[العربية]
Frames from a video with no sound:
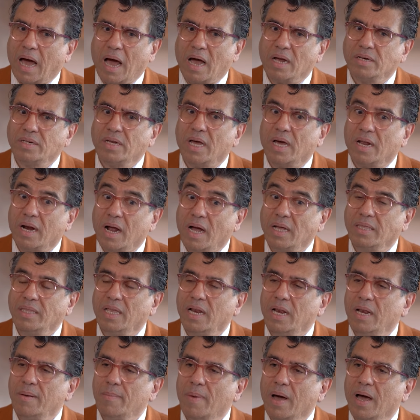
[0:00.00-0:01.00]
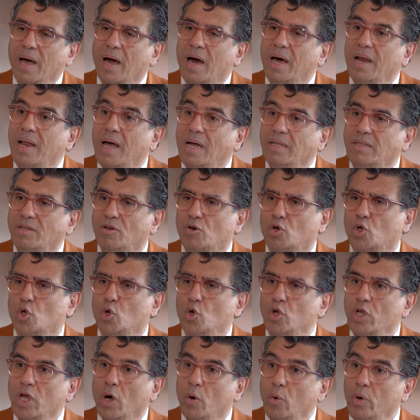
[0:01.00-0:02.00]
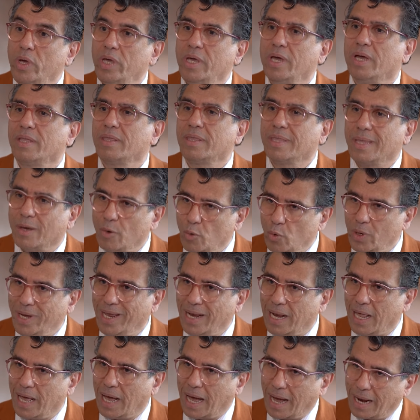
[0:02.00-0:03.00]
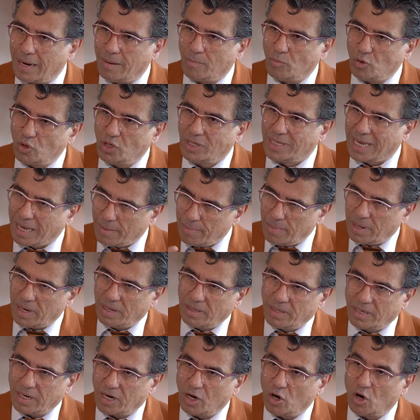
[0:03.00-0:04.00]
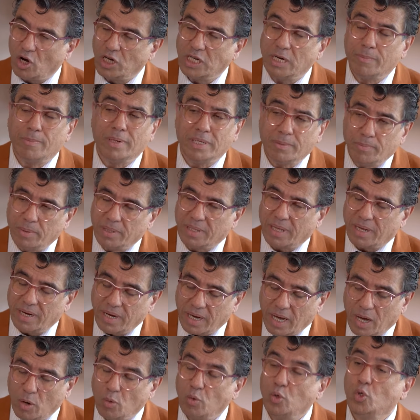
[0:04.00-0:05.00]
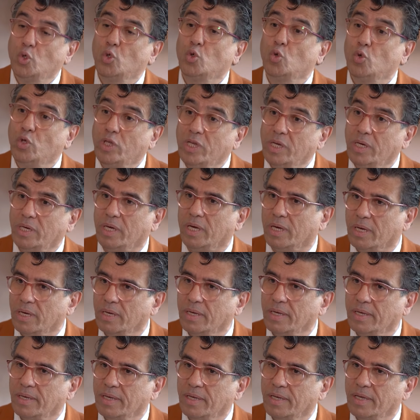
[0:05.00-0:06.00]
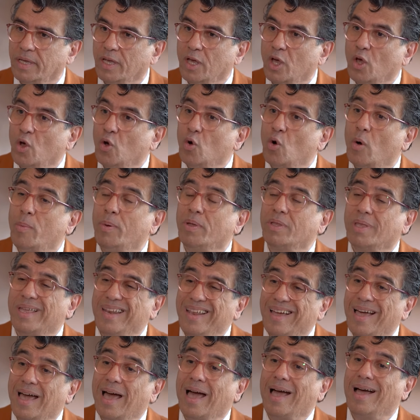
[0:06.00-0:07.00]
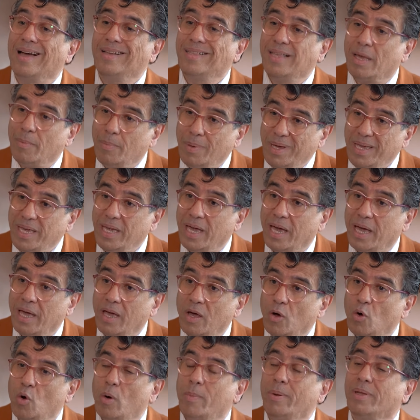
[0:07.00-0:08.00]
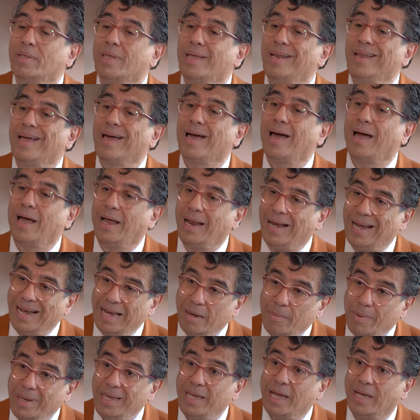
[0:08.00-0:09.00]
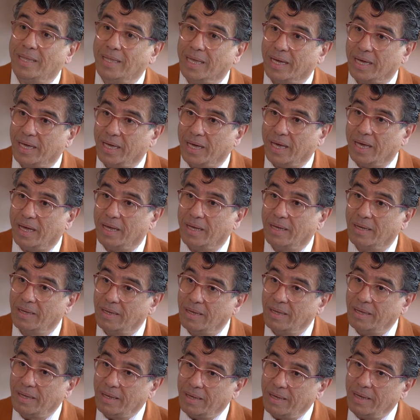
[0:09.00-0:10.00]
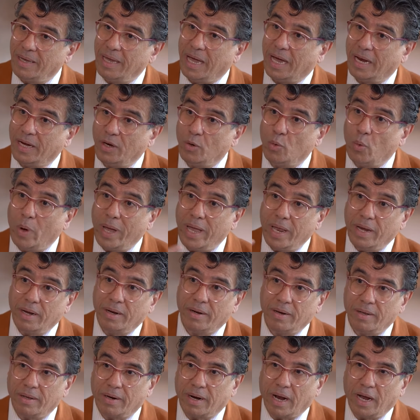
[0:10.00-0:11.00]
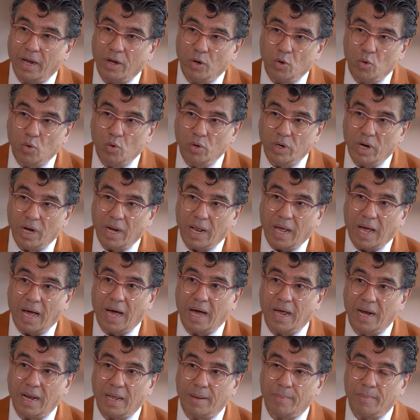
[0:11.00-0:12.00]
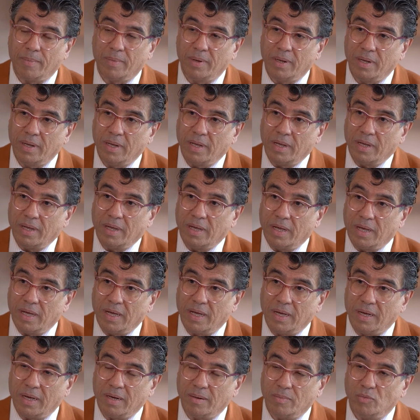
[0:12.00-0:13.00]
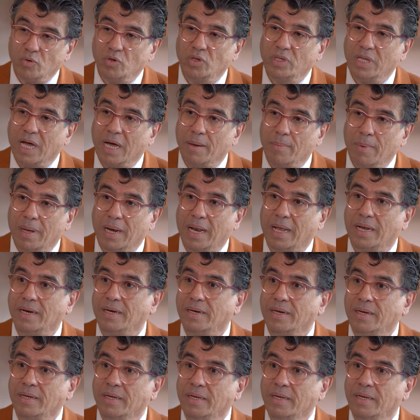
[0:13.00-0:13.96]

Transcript: عشرات المقالات الرؤيويه الطويله عن مستقبل التكنولوجيا بس بطريقه وجوديه وبطريقه ادبيه وبطريقه علميه دقيقه يعني وين راح يكون العالم آه، مستقبلا